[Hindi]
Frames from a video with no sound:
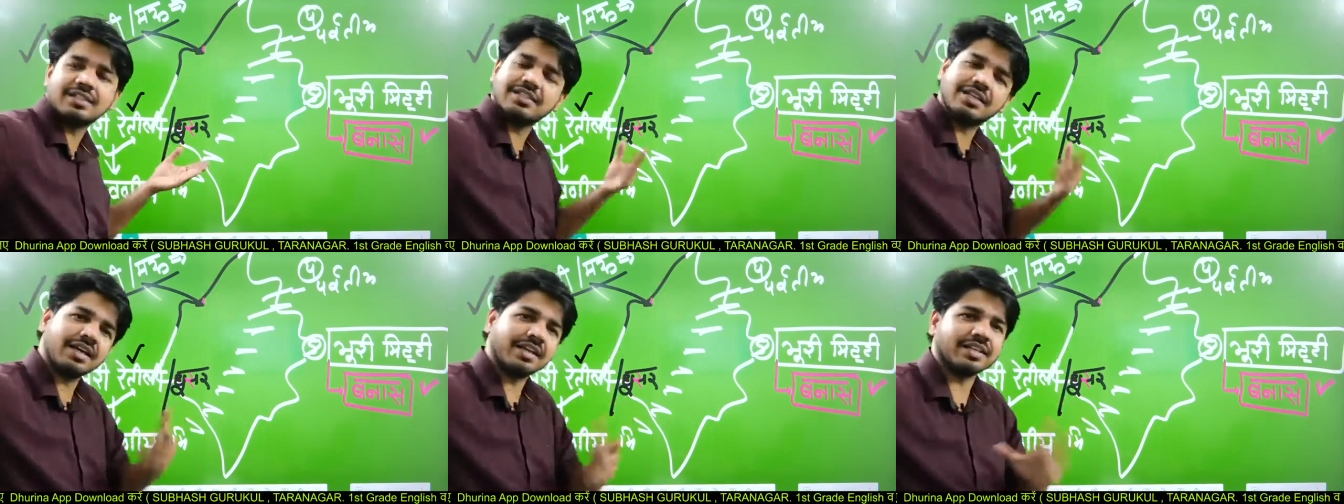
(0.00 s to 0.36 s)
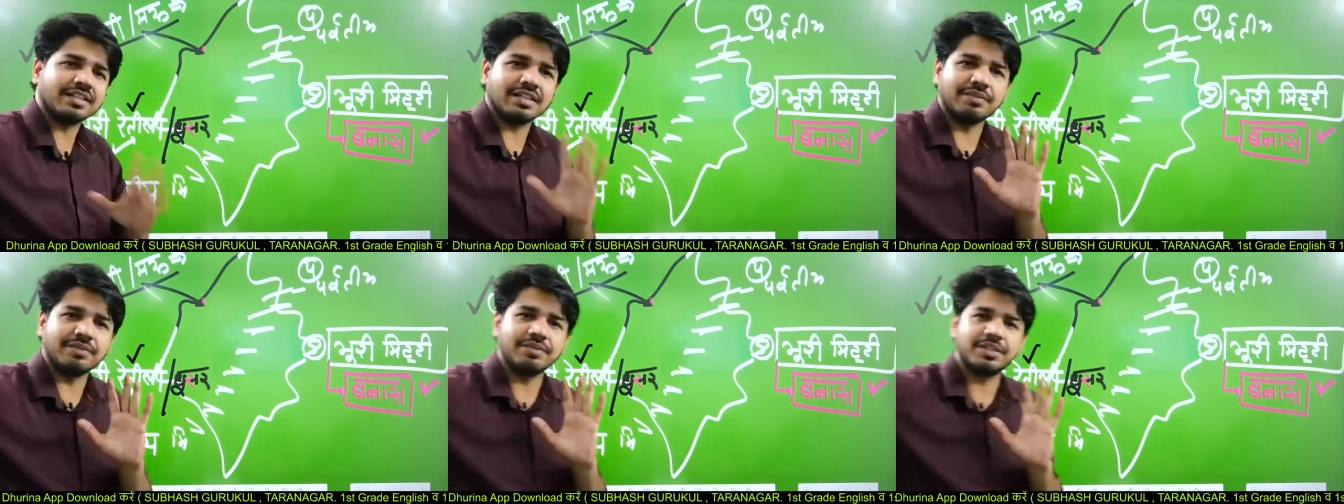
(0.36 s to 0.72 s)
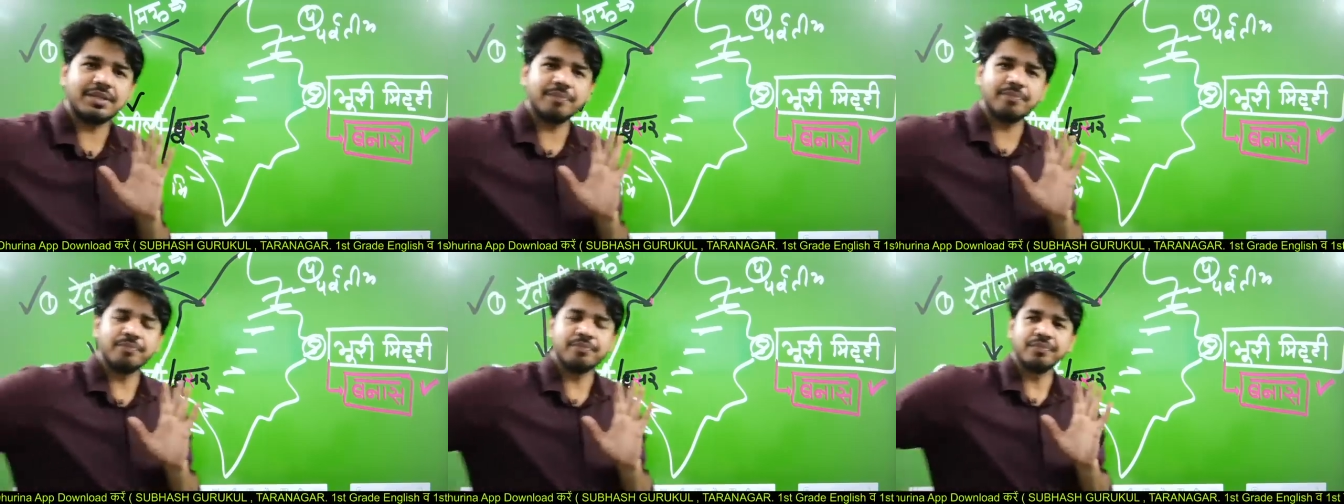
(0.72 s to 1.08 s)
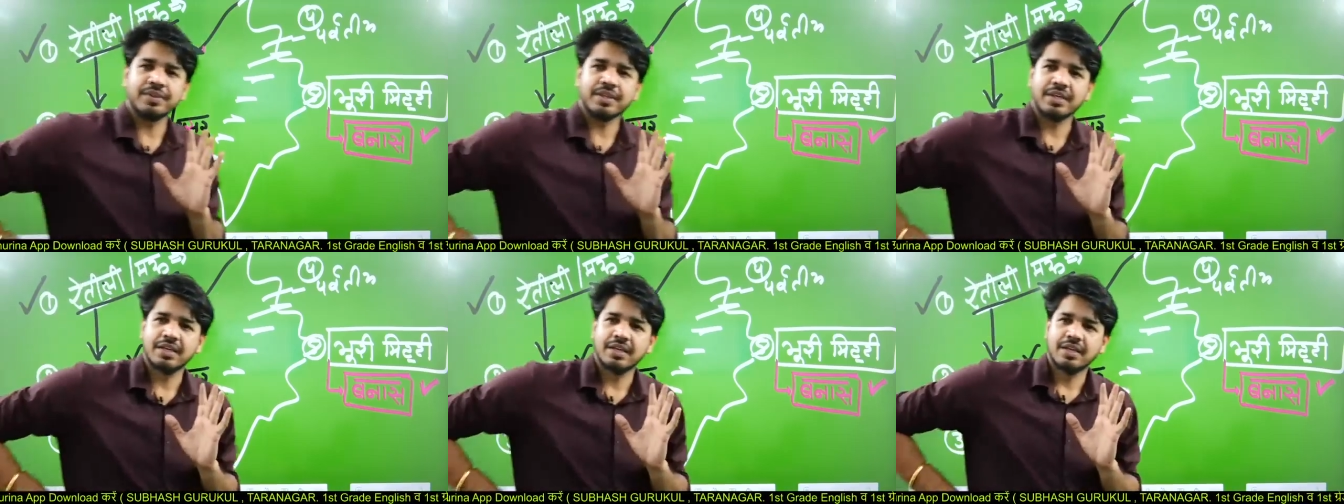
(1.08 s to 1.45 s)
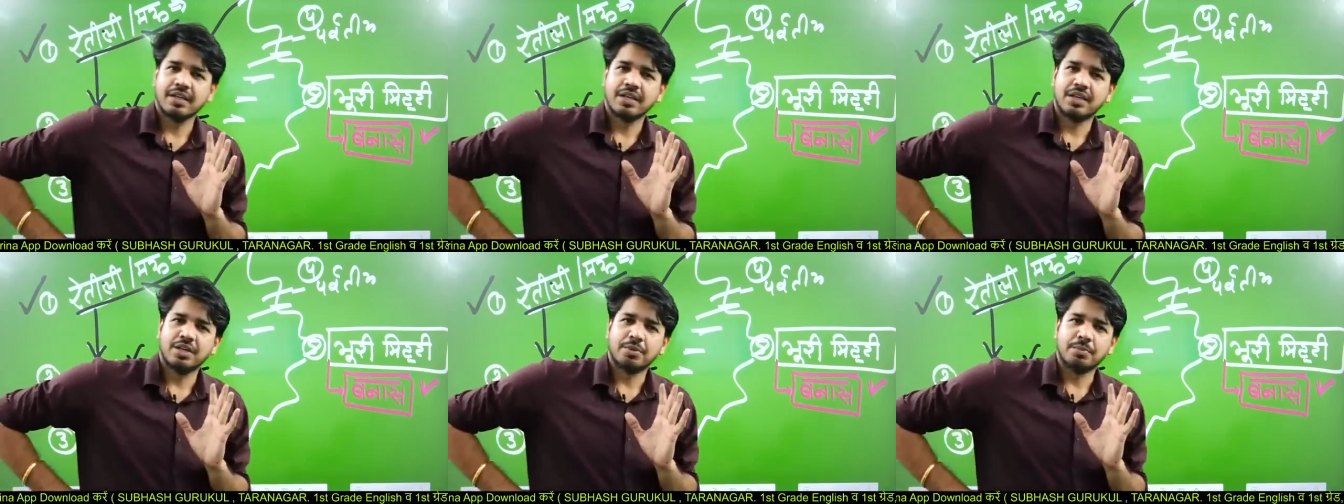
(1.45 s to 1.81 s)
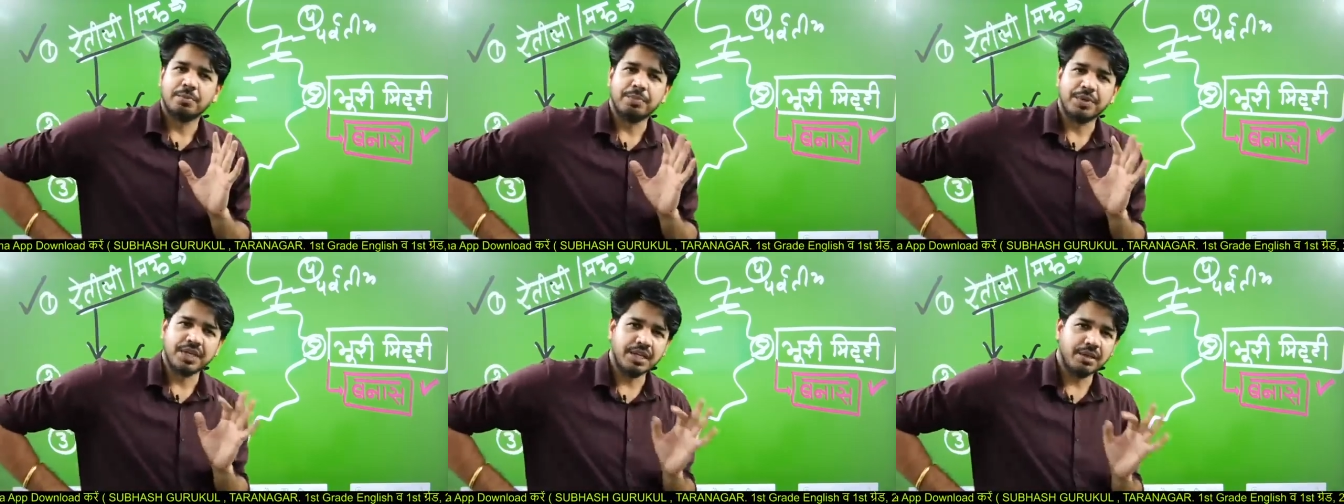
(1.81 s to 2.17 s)
रेतीली
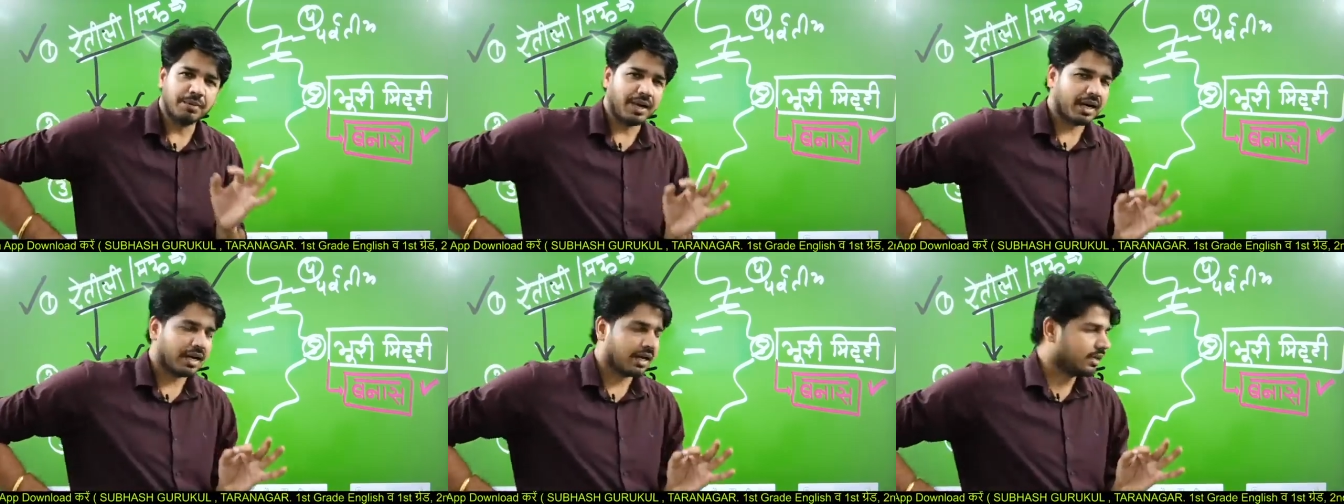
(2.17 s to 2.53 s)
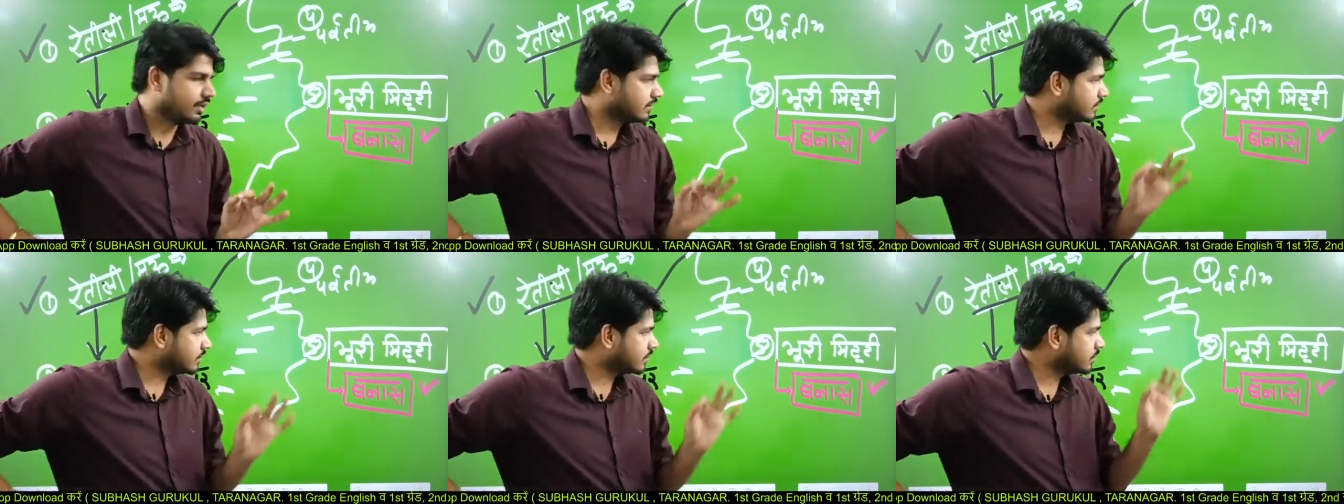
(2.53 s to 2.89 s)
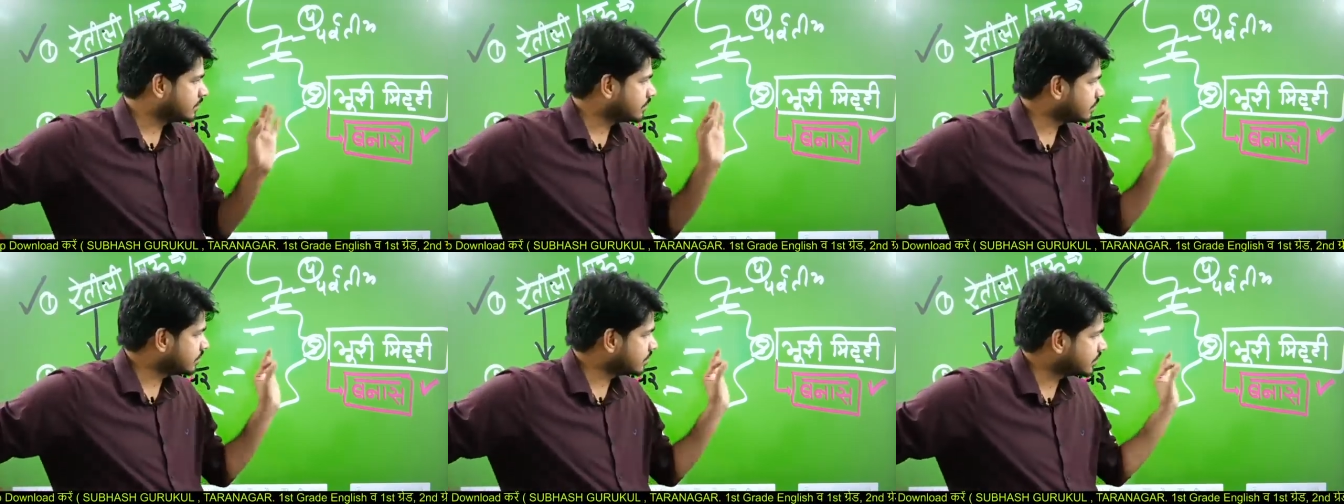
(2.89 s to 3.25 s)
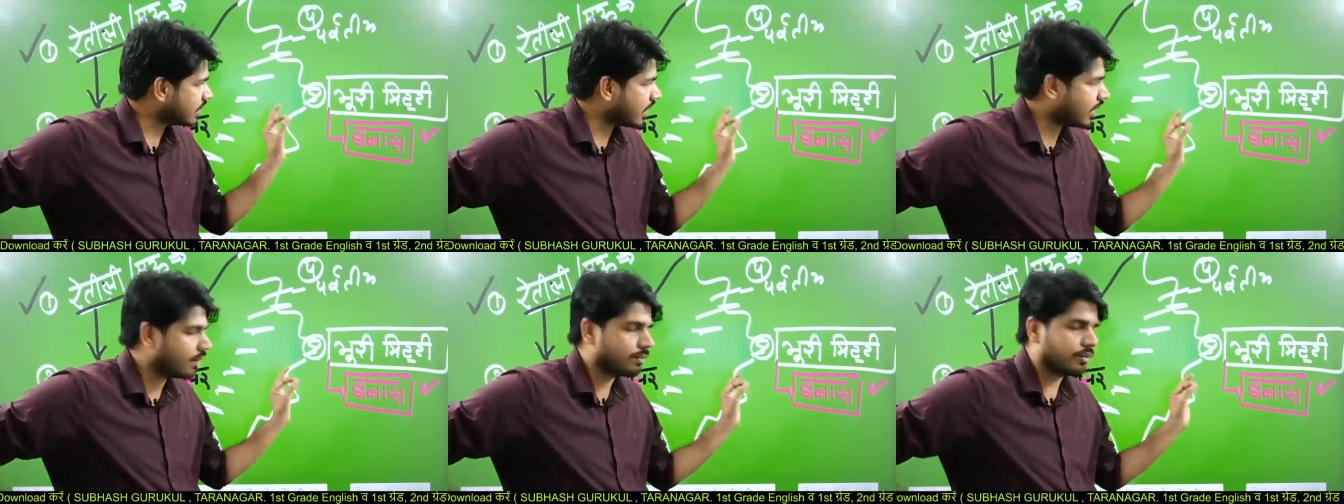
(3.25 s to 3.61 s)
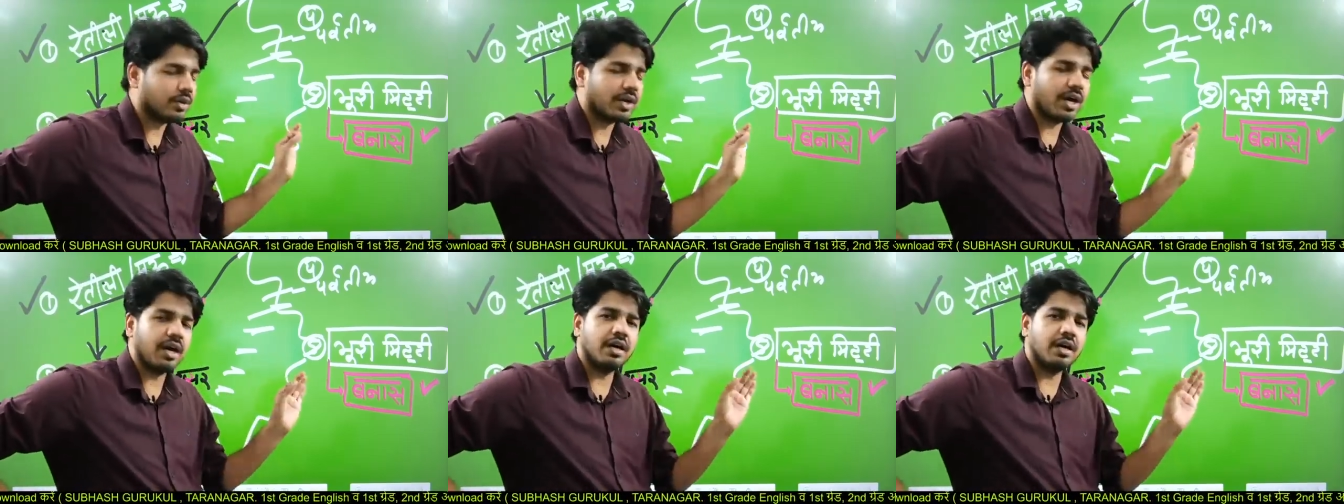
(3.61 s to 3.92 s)
भीलवाड़ा शाहपुरा